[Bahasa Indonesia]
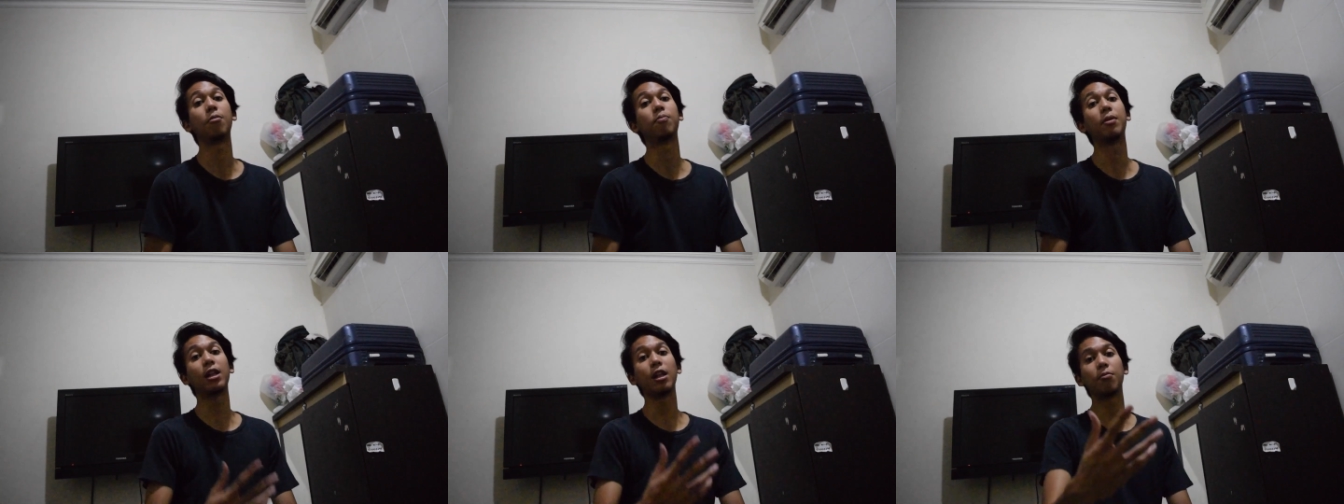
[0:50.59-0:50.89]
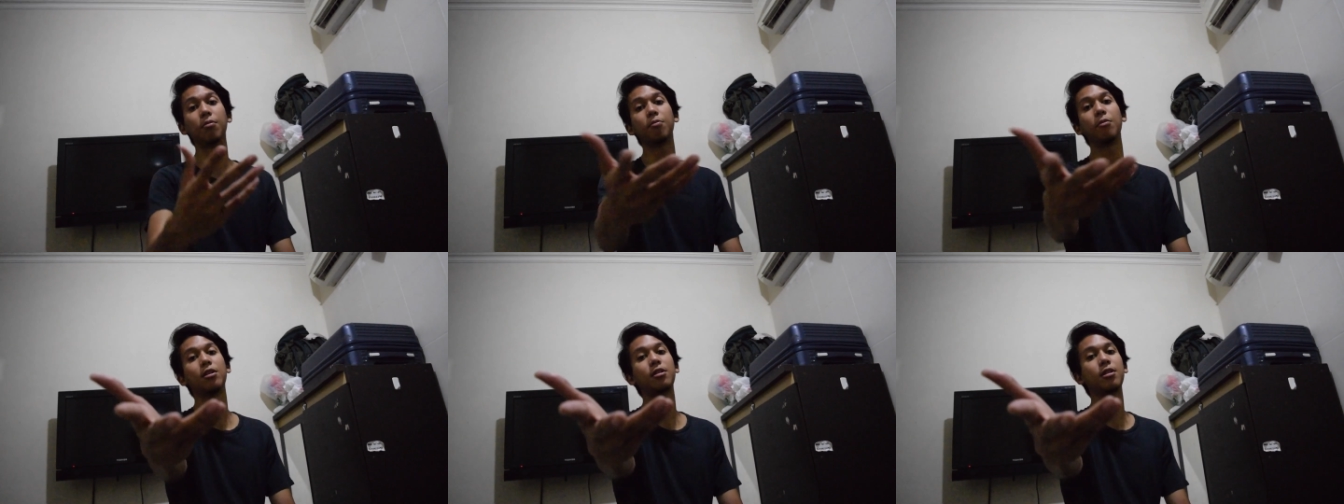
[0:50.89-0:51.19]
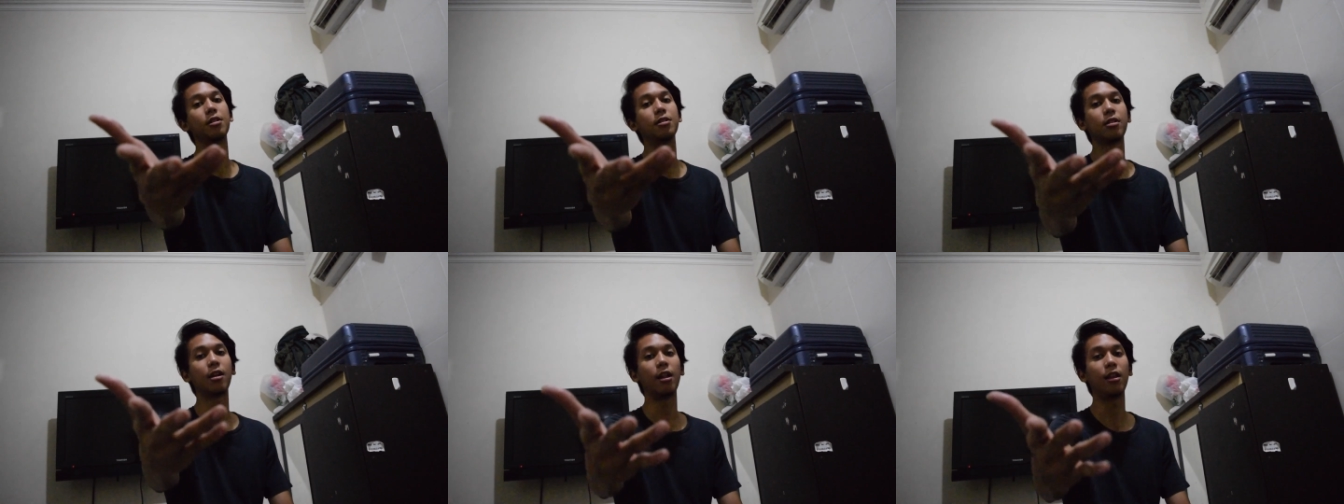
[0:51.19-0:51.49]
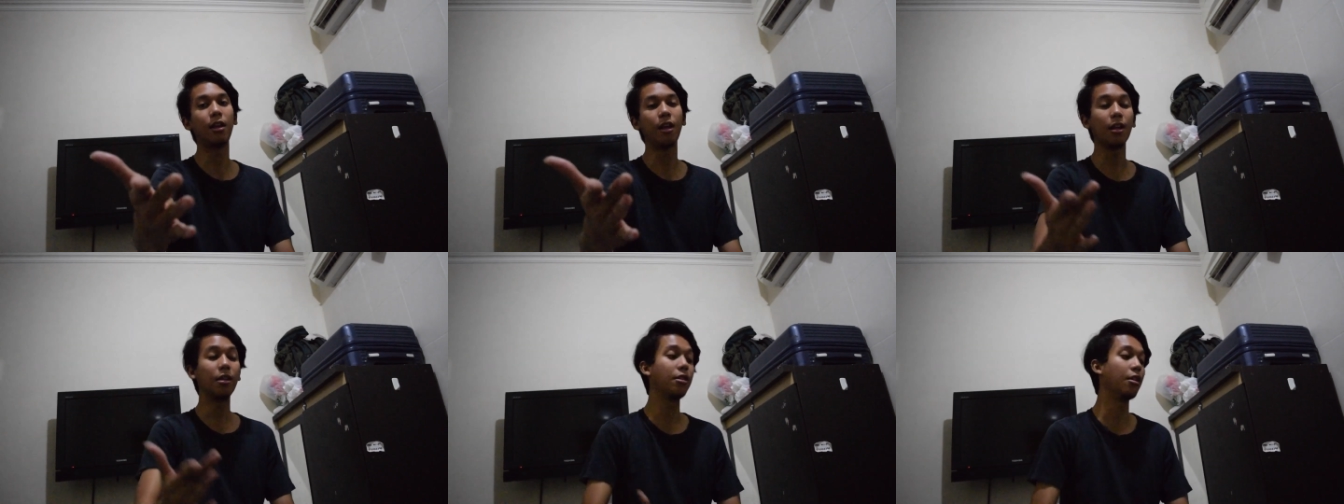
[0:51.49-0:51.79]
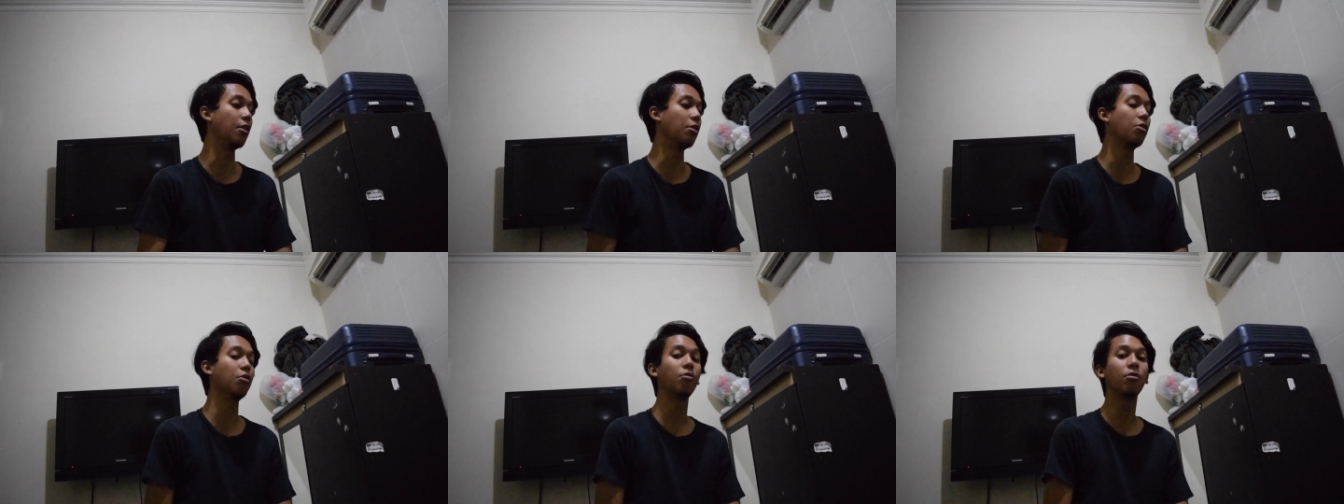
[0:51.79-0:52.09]
para pemirsa sekalian
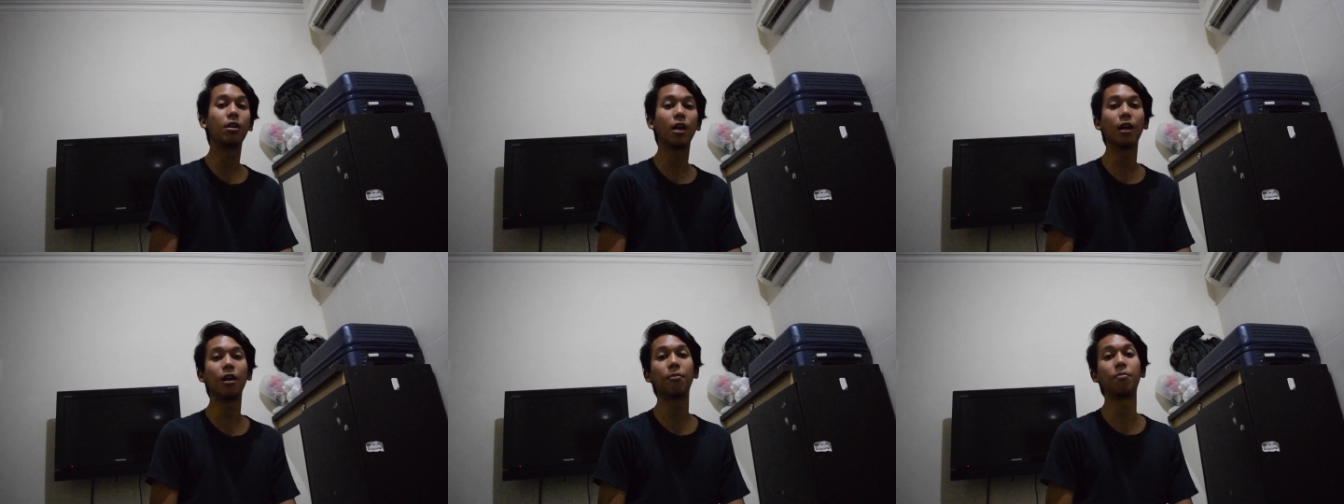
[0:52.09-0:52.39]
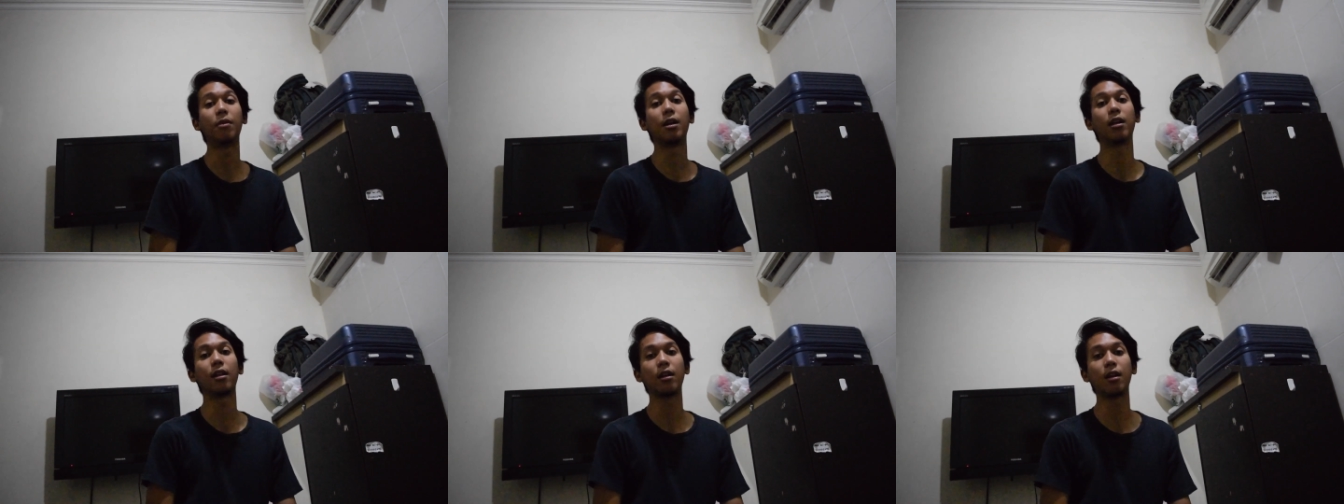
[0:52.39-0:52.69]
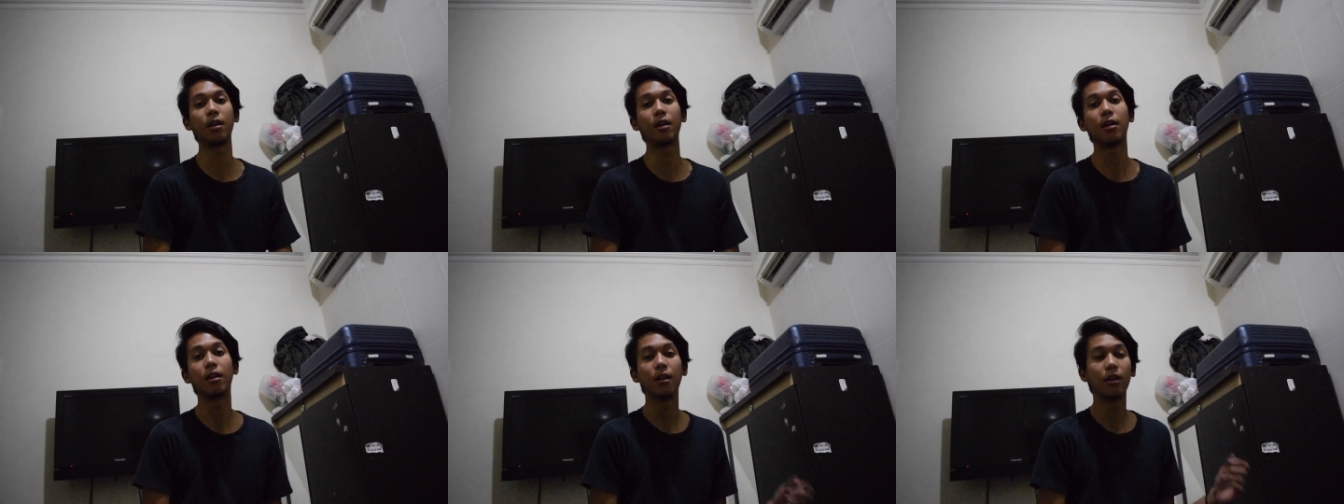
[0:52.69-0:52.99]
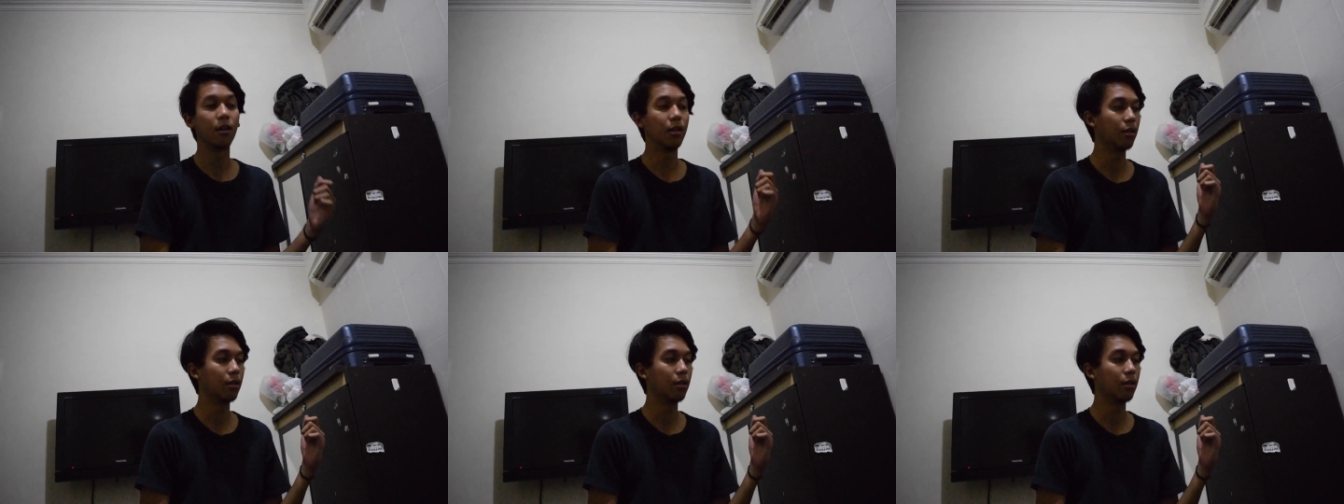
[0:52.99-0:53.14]
dan juga para